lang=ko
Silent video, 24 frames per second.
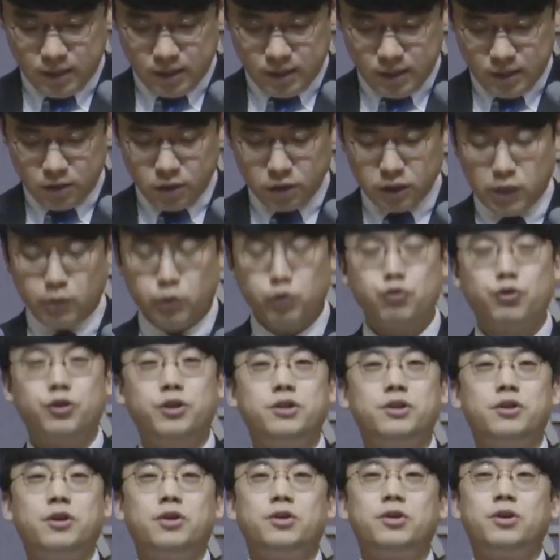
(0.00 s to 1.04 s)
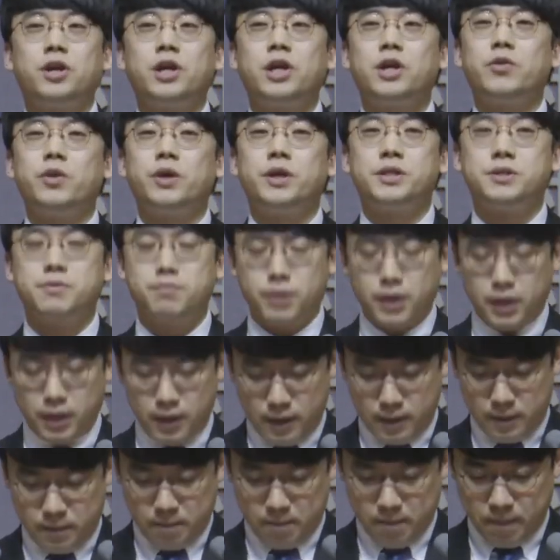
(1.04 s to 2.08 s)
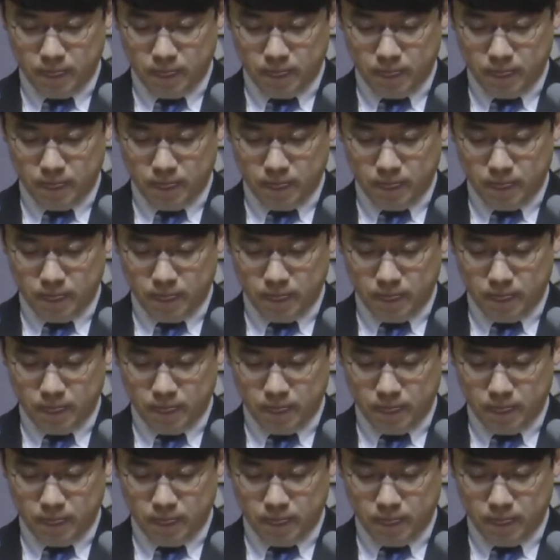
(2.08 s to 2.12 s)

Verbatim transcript: 그렇다면 우리는 어떻게 해야 되겠습니까?